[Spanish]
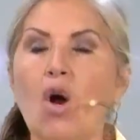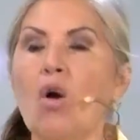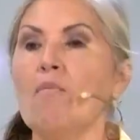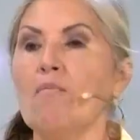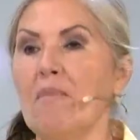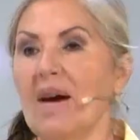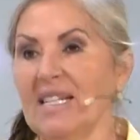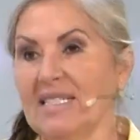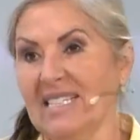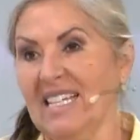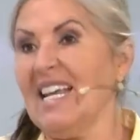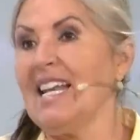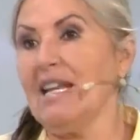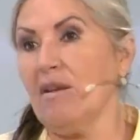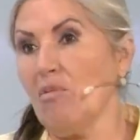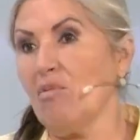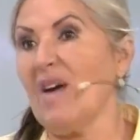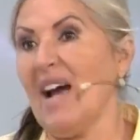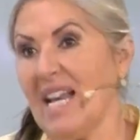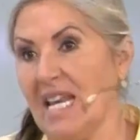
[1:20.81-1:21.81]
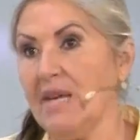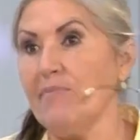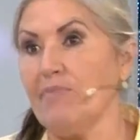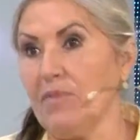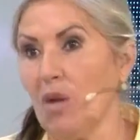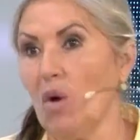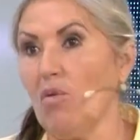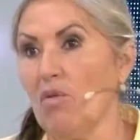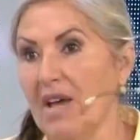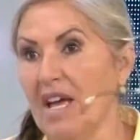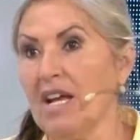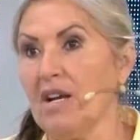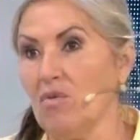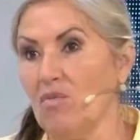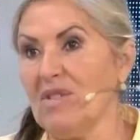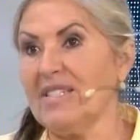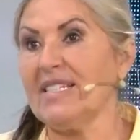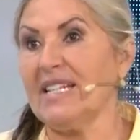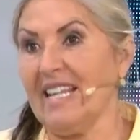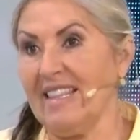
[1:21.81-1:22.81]
o más que el eucalipto en
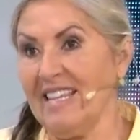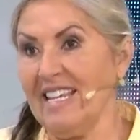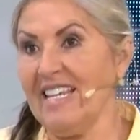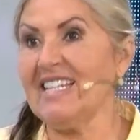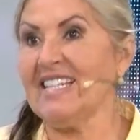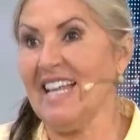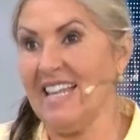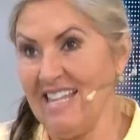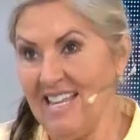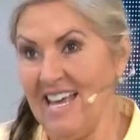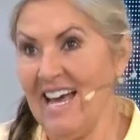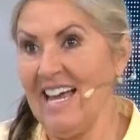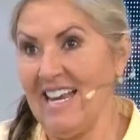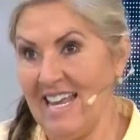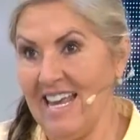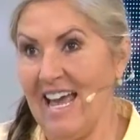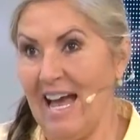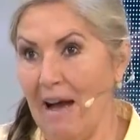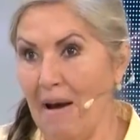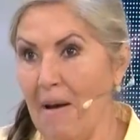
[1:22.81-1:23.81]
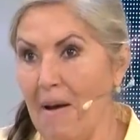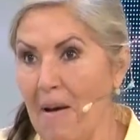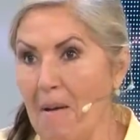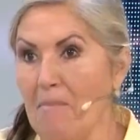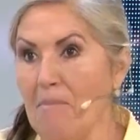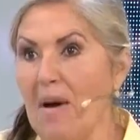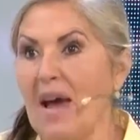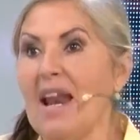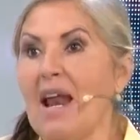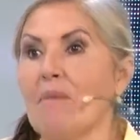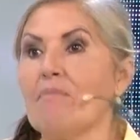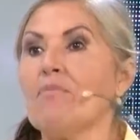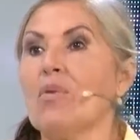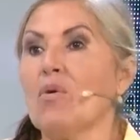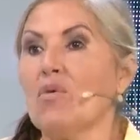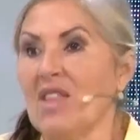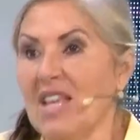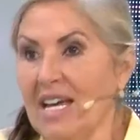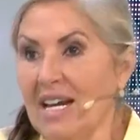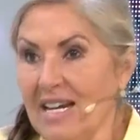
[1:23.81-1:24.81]
nuestra dieta diaria para
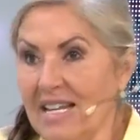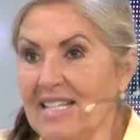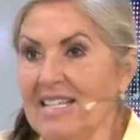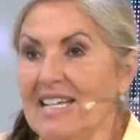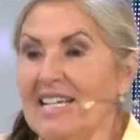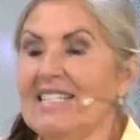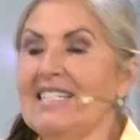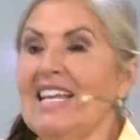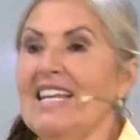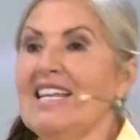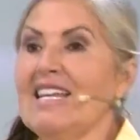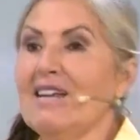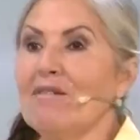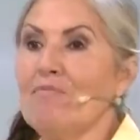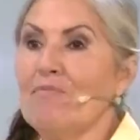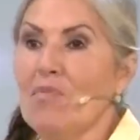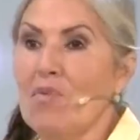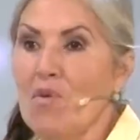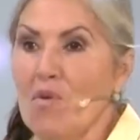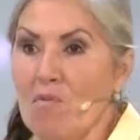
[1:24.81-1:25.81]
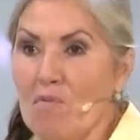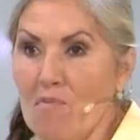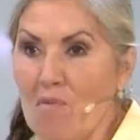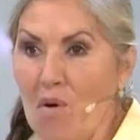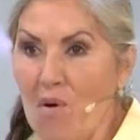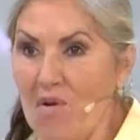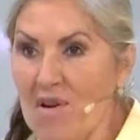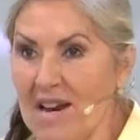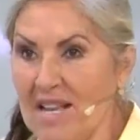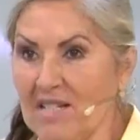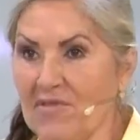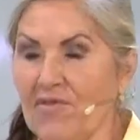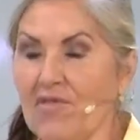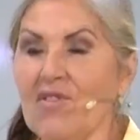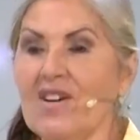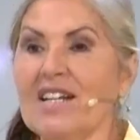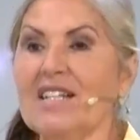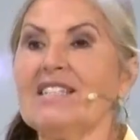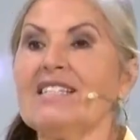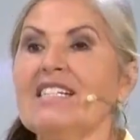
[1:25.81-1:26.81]
poder tener pulmones
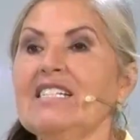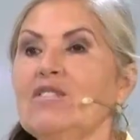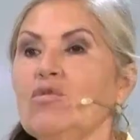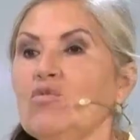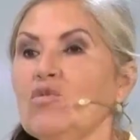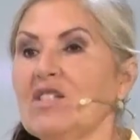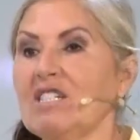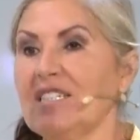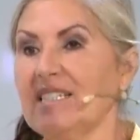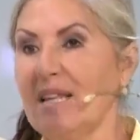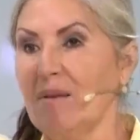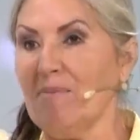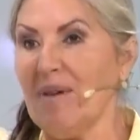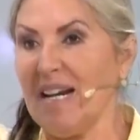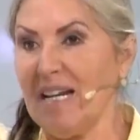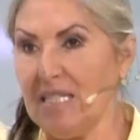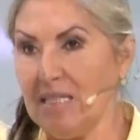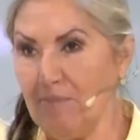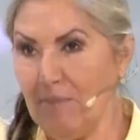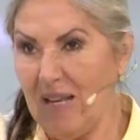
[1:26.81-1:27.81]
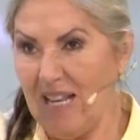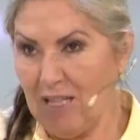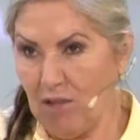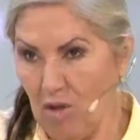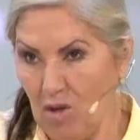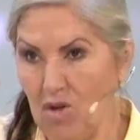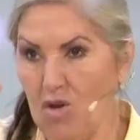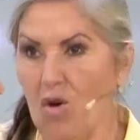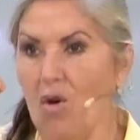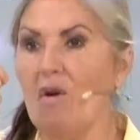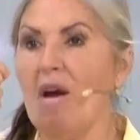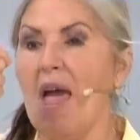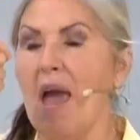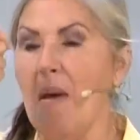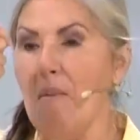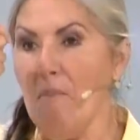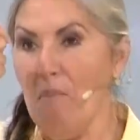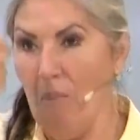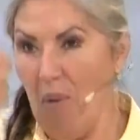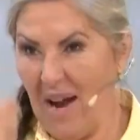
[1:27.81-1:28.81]
fuertes y un sistema respiratorio
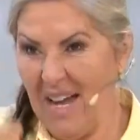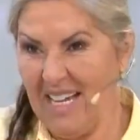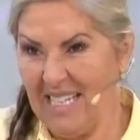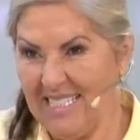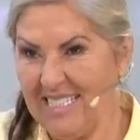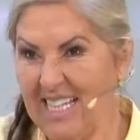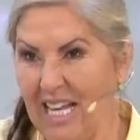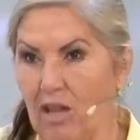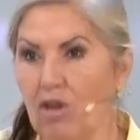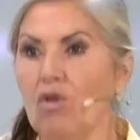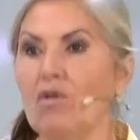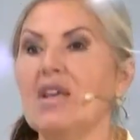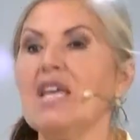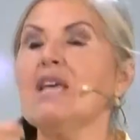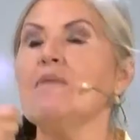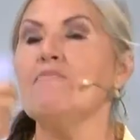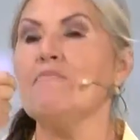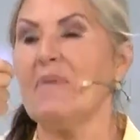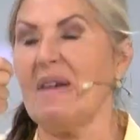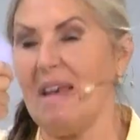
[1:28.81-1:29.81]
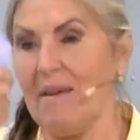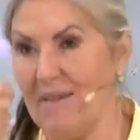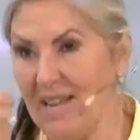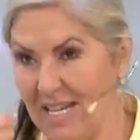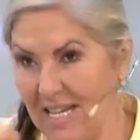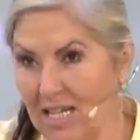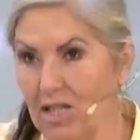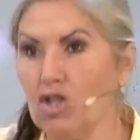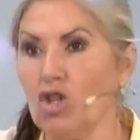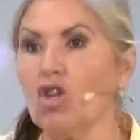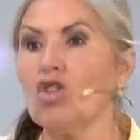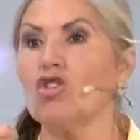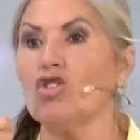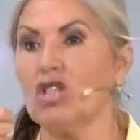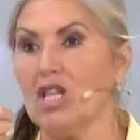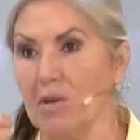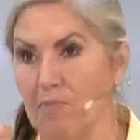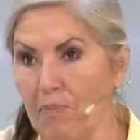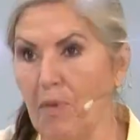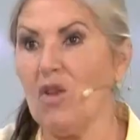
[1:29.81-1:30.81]
en buen estado y prevenir todo
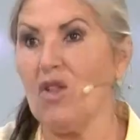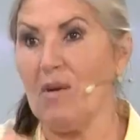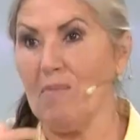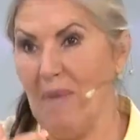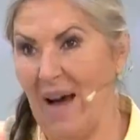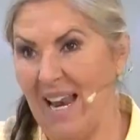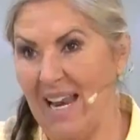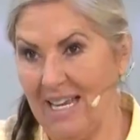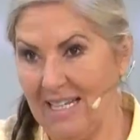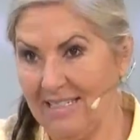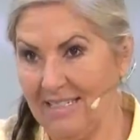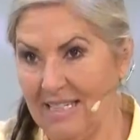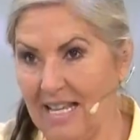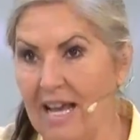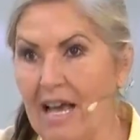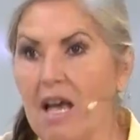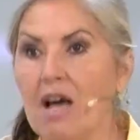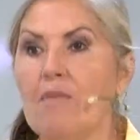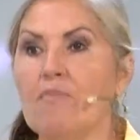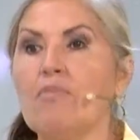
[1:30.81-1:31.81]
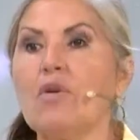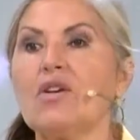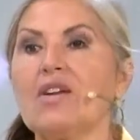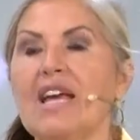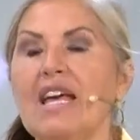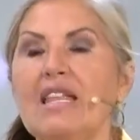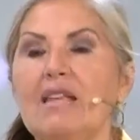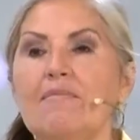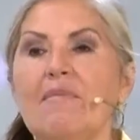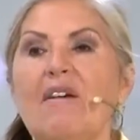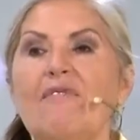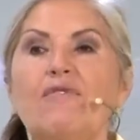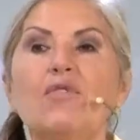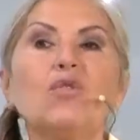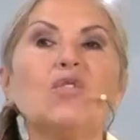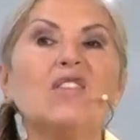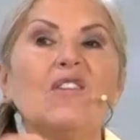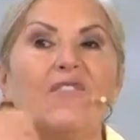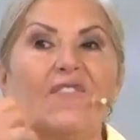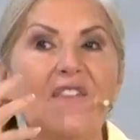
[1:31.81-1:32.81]
tipo de males, porque además
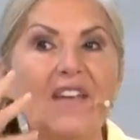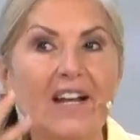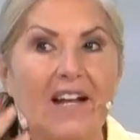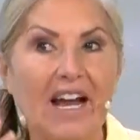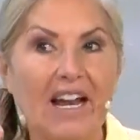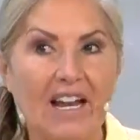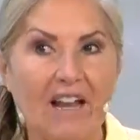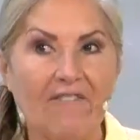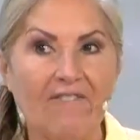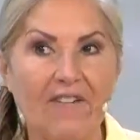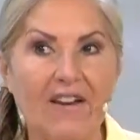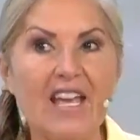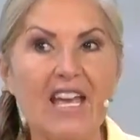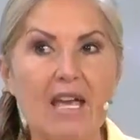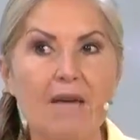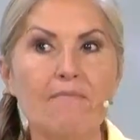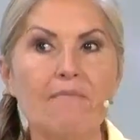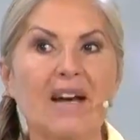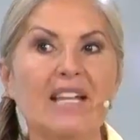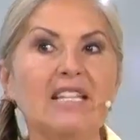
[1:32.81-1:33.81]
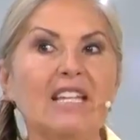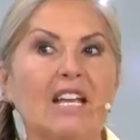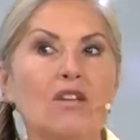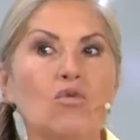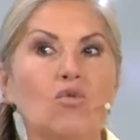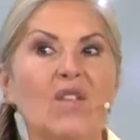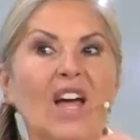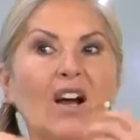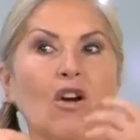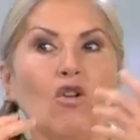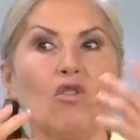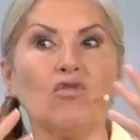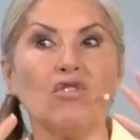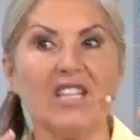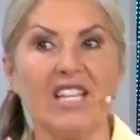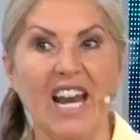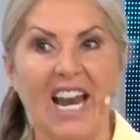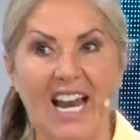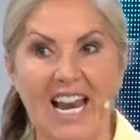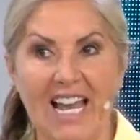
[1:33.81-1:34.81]
fluidifica la flema, te ayuda
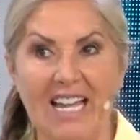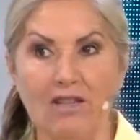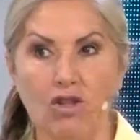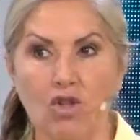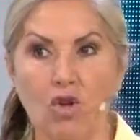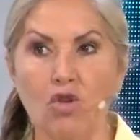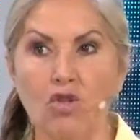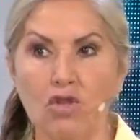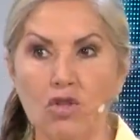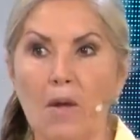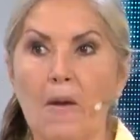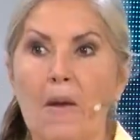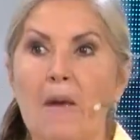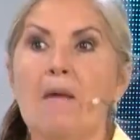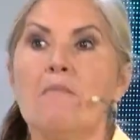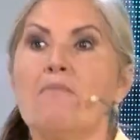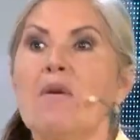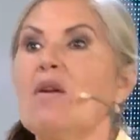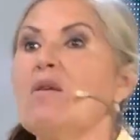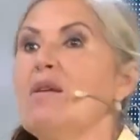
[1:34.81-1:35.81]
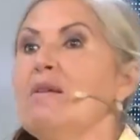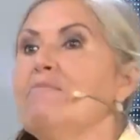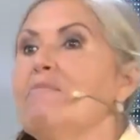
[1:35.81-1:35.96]
contra la tos, pero el